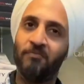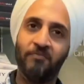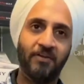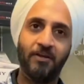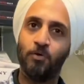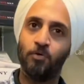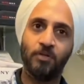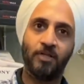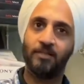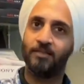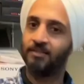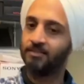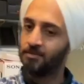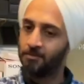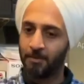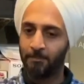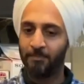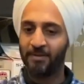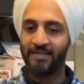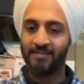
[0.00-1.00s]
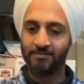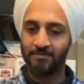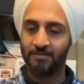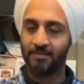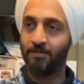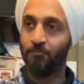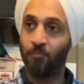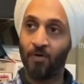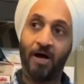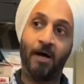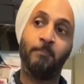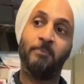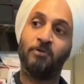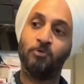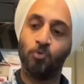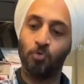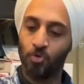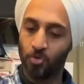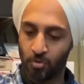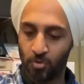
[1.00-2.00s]
फील हो जाती है जब आप बेस वहां पे
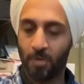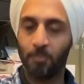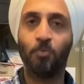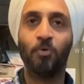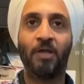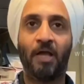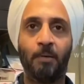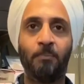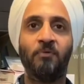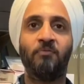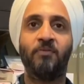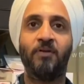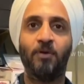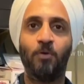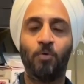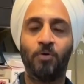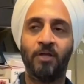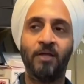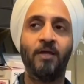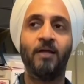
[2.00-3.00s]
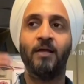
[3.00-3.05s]
सुन रहे हो तो आपको यहाँ पे फील होगी